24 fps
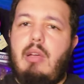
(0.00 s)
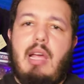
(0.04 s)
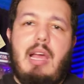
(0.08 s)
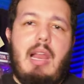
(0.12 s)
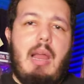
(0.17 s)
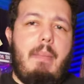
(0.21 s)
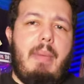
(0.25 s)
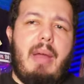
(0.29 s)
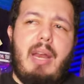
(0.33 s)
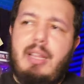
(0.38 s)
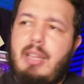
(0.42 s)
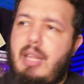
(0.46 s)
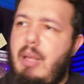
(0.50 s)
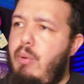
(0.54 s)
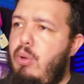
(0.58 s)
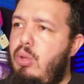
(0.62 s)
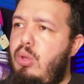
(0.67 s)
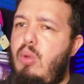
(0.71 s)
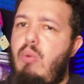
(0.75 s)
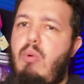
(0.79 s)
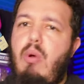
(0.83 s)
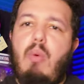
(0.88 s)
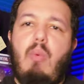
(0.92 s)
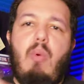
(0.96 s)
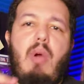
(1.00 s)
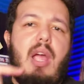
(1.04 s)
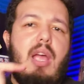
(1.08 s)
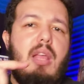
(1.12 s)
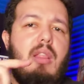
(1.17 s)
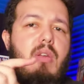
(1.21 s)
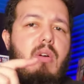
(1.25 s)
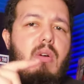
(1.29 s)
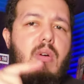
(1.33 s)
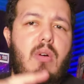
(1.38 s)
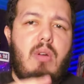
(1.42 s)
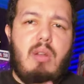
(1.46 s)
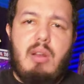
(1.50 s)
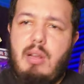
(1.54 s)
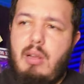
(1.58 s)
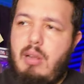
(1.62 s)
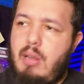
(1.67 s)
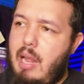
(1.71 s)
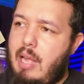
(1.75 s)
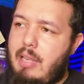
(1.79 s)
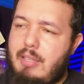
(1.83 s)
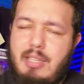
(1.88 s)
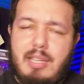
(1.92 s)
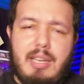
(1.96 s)
el aperitivo estuvo bueno,
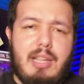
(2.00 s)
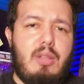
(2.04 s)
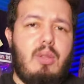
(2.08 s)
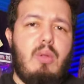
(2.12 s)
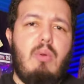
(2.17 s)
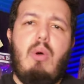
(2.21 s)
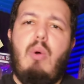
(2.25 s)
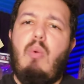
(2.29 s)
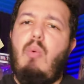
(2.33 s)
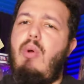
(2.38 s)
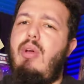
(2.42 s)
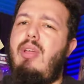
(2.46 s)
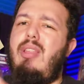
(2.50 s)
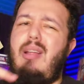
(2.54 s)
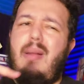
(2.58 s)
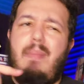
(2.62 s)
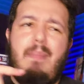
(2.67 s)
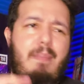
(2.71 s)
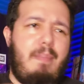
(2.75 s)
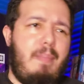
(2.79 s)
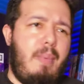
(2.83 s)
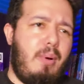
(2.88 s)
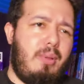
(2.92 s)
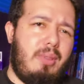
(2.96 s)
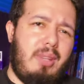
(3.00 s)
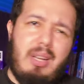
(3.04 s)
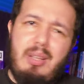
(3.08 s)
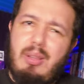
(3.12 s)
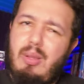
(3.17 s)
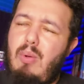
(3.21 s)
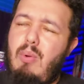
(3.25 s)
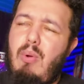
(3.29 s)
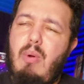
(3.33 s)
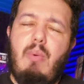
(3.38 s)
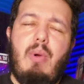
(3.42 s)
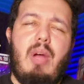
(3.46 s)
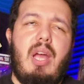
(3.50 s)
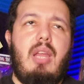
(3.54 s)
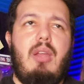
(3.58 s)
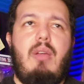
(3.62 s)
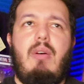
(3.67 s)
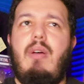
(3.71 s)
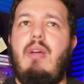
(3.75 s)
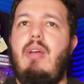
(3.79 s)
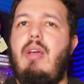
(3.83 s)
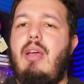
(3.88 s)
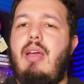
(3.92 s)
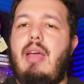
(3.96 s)
la cena estuvo buena, el postre estuvo
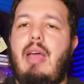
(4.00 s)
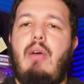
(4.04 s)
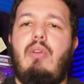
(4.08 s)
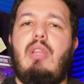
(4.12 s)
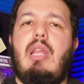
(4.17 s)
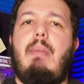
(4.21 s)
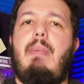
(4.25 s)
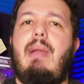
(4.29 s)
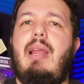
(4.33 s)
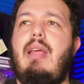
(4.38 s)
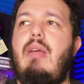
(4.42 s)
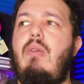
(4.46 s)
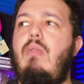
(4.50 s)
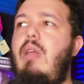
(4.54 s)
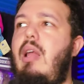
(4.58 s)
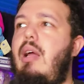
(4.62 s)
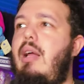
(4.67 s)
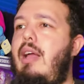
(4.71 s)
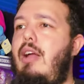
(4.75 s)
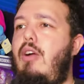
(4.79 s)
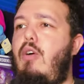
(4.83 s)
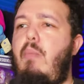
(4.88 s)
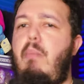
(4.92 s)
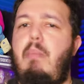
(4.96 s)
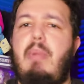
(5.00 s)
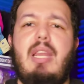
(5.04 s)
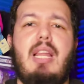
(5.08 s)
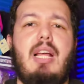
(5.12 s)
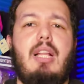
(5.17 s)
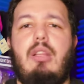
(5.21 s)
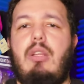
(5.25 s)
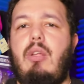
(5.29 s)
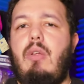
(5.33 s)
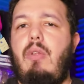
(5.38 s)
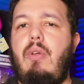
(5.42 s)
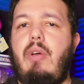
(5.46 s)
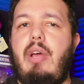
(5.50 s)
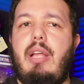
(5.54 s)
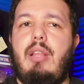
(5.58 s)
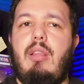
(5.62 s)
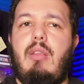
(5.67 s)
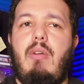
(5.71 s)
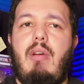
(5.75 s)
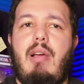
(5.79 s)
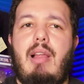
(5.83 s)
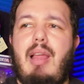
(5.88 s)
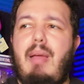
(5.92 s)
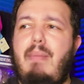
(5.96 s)
bueno. Es una película que combina todos
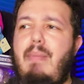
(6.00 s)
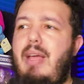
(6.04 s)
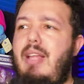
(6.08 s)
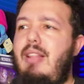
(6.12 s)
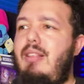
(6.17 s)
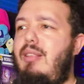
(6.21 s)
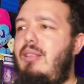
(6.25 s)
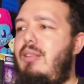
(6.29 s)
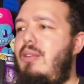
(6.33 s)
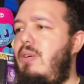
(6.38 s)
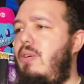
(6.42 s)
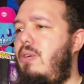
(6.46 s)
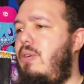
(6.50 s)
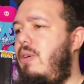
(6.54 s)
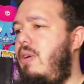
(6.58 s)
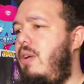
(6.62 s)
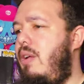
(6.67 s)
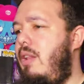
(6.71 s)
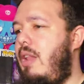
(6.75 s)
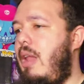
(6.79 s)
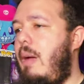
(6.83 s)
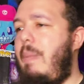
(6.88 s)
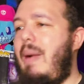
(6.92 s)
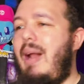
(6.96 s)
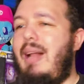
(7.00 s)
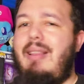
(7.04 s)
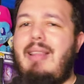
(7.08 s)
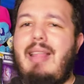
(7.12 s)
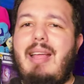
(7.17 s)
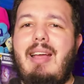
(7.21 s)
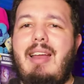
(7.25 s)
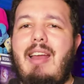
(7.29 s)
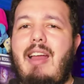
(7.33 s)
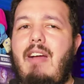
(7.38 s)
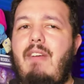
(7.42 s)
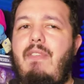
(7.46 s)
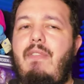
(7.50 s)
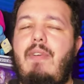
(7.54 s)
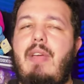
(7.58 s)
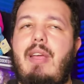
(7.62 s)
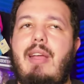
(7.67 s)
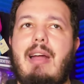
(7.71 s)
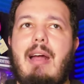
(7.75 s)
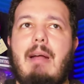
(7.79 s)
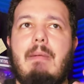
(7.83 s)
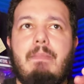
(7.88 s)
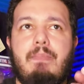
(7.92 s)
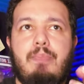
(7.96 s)
estos elementos, la parte
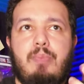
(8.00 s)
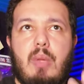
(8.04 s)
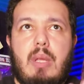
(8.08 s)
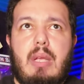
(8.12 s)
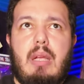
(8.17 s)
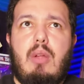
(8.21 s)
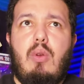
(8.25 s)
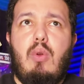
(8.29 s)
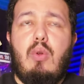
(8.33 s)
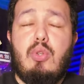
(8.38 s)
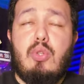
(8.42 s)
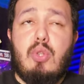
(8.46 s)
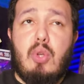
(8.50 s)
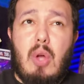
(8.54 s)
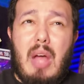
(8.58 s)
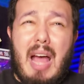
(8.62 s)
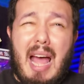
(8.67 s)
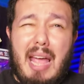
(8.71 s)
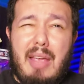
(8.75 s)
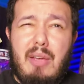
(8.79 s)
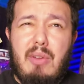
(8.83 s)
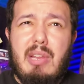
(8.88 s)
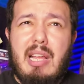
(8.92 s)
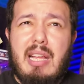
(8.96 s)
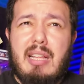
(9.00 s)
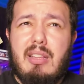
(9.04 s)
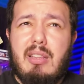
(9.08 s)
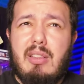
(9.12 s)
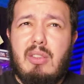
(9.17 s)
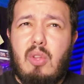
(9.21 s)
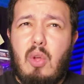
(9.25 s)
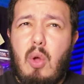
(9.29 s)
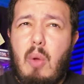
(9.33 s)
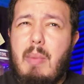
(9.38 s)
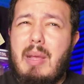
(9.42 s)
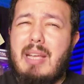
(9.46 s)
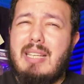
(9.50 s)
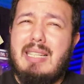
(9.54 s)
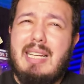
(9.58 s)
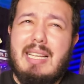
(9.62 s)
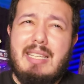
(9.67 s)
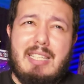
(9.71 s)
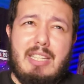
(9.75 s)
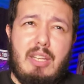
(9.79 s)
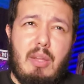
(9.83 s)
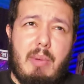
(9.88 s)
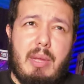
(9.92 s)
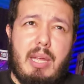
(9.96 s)
gráfica, incluso hay unas tomas
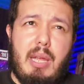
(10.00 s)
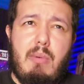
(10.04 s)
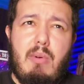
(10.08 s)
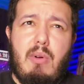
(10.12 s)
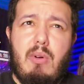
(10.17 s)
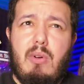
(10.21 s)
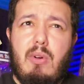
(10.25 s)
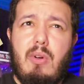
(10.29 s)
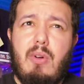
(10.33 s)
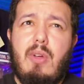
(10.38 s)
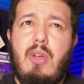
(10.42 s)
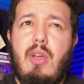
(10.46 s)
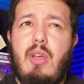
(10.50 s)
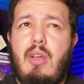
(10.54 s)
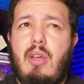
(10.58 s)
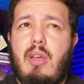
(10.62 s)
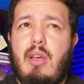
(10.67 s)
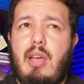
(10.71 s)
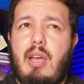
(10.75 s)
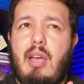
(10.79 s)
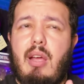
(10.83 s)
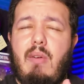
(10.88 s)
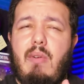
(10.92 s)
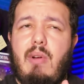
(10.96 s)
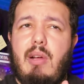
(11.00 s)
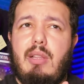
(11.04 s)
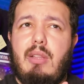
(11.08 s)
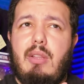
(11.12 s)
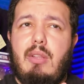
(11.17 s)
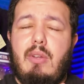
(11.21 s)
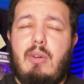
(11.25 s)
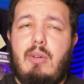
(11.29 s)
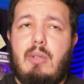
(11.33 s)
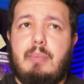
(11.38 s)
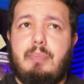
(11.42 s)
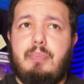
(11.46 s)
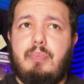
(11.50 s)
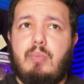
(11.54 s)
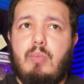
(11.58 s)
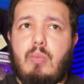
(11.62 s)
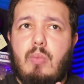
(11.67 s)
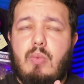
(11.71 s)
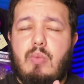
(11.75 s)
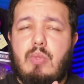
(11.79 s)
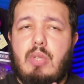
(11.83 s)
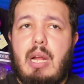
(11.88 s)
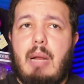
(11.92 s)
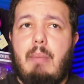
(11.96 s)
que si no me equivoco es cuando
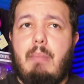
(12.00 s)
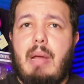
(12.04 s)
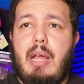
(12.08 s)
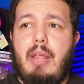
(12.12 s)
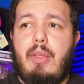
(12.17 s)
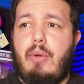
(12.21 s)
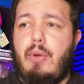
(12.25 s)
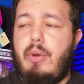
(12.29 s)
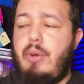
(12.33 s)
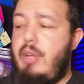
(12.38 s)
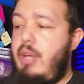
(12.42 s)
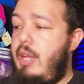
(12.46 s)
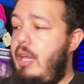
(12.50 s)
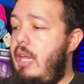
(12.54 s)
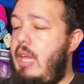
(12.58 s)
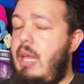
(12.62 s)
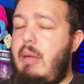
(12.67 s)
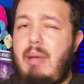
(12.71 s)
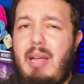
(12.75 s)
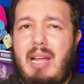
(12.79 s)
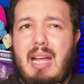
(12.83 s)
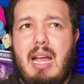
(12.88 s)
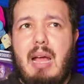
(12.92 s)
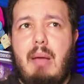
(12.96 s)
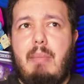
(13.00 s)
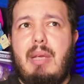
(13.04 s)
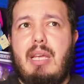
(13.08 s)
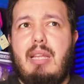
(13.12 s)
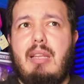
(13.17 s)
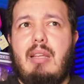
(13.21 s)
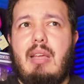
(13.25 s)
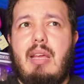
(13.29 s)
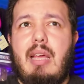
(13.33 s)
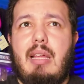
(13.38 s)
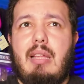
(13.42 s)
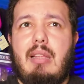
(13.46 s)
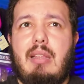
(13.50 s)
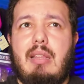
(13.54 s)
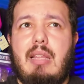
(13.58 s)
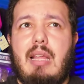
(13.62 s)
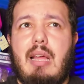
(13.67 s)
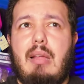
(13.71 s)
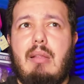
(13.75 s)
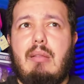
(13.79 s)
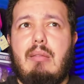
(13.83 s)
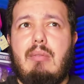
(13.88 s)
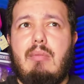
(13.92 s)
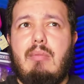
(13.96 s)
Salvador y Benjamín
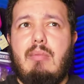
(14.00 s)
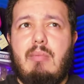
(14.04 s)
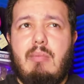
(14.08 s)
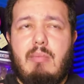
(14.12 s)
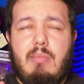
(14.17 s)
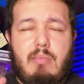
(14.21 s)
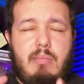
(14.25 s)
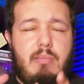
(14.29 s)
están,